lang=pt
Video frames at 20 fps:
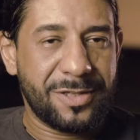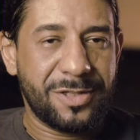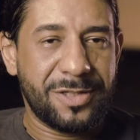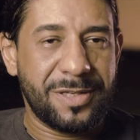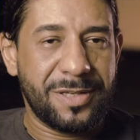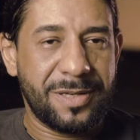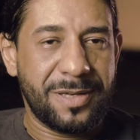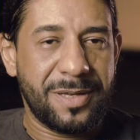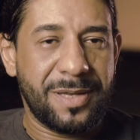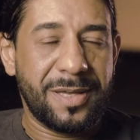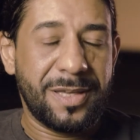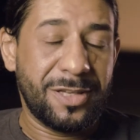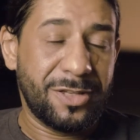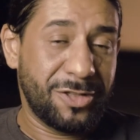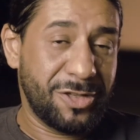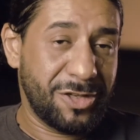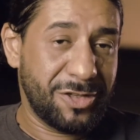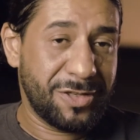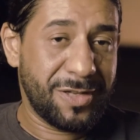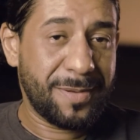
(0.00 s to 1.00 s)
de
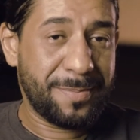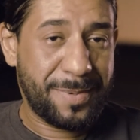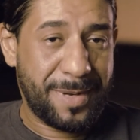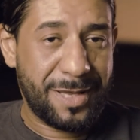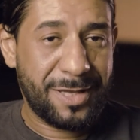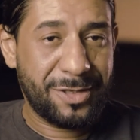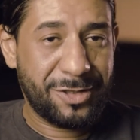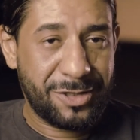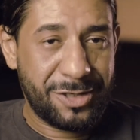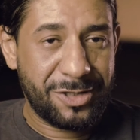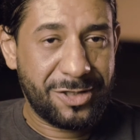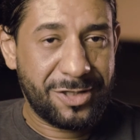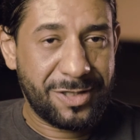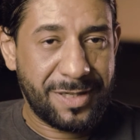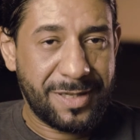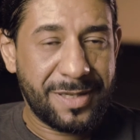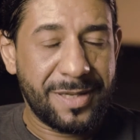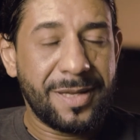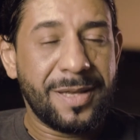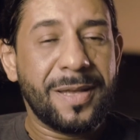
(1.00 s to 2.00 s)
indígena para
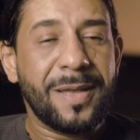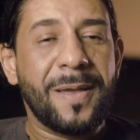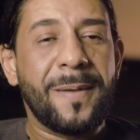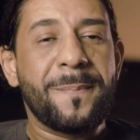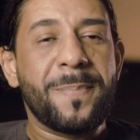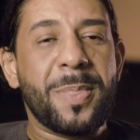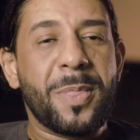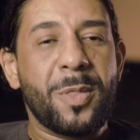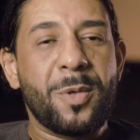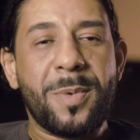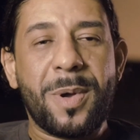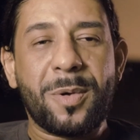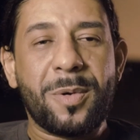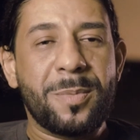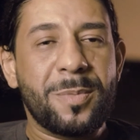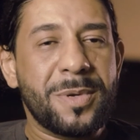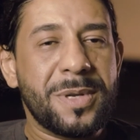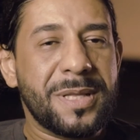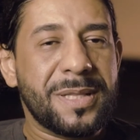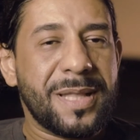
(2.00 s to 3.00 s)
indígena uma
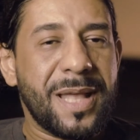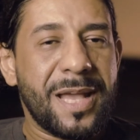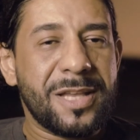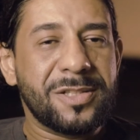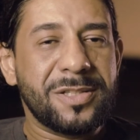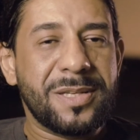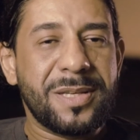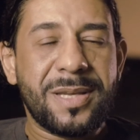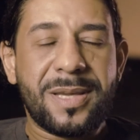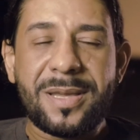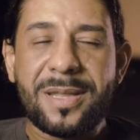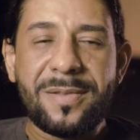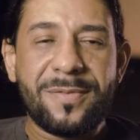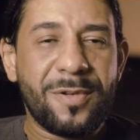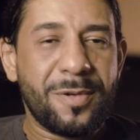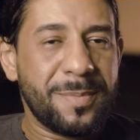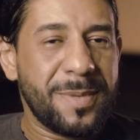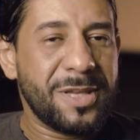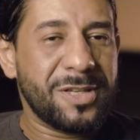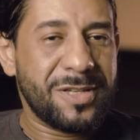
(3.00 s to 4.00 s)
comunidade
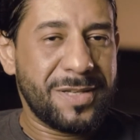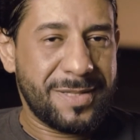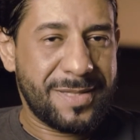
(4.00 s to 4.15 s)
incrivelmente